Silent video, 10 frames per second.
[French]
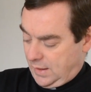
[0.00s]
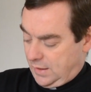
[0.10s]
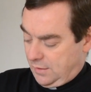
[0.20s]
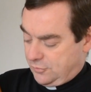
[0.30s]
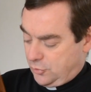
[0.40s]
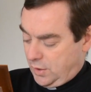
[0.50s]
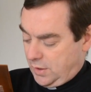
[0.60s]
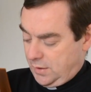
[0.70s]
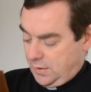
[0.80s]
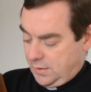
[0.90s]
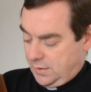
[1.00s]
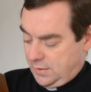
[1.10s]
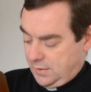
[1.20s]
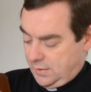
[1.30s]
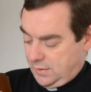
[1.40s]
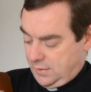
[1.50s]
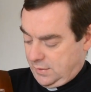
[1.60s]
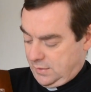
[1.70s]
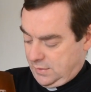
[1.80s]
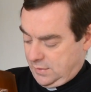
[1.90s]
à la fois
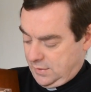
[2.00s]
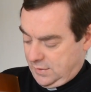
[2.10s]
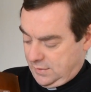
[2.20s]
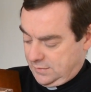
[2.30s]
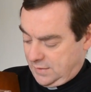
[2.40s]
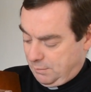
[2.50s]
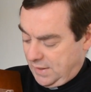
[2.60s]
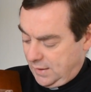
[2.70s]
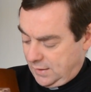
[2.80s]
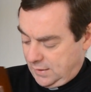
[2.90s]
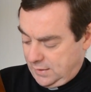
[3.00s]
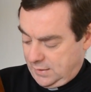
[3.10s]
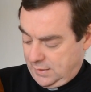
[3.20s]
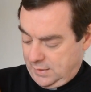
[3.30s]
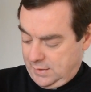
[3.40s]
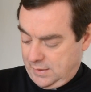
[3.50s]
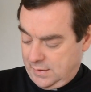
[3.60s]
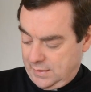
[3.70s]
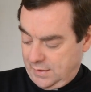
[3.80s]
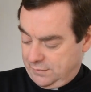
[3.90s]
sa mère,
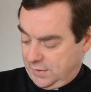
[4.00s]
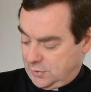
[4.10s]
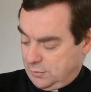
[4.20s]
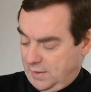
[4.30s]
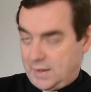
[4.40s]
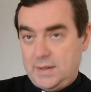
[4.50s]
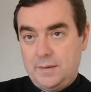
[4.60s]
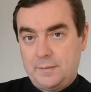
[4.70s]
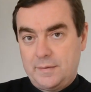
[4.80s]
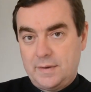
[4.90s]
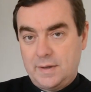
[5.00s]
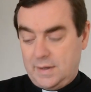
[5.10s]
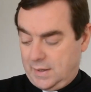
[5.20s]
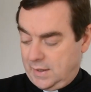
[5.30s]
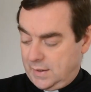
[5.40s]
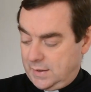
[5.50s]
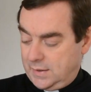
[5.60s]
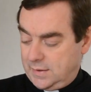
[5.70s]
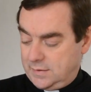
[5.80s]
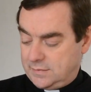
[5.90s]
la Vierge Marie,
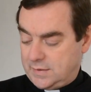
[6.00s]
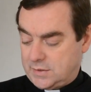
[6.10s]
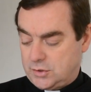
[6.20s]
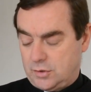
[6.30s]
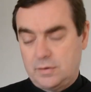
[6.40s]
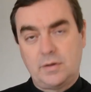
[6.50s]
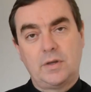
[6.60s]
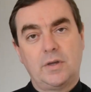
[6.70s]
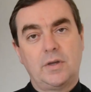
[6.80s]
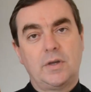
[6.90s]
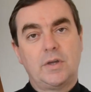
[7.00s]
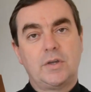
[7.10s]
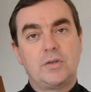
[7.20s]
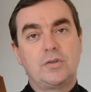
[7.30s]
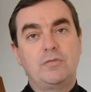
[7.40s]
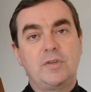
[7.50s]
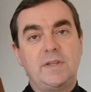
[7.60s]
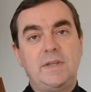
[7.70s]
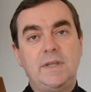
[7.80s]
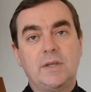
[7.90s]
et Saint Jean. Je vous ai
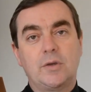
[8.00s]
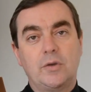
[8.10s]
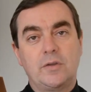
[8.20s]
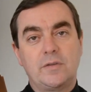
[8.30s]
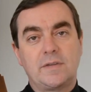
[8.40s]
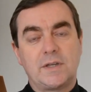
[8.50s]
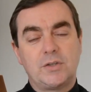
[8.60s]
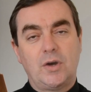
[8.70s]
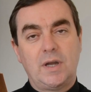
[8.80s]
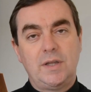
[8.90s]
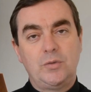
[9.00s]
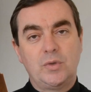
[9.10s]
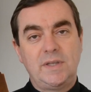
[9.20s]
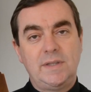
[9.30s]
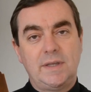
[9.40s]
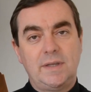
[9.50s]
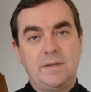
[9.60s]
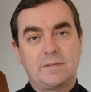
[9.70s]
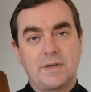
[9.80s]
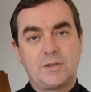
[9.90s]
dit que Saint Jean allait nous
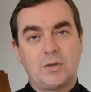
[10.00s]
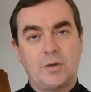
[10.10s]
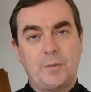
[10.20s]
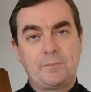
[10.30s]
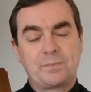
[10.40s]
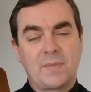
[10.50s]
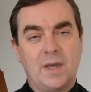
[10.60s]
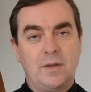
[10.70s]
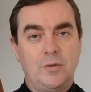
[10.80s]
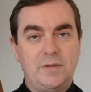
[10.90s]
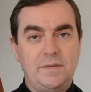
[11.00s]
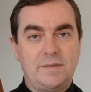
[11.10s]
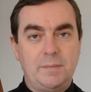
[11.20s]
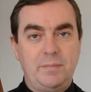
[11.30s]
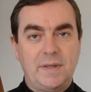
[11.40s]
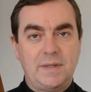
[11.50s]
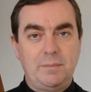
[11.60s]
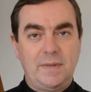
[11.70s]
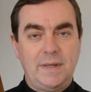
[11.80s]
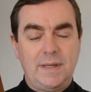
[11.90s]
guider, Saint Jean, le disciple
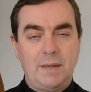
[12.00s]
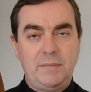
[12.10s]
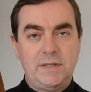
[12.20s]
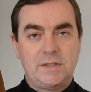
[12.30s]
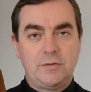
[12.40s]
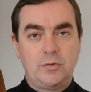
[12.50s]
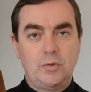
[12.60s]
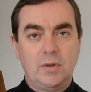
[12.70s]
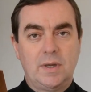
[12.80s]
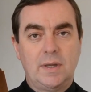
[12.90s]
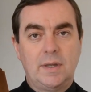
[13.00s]
bien-aimé, l'ami de Jésus,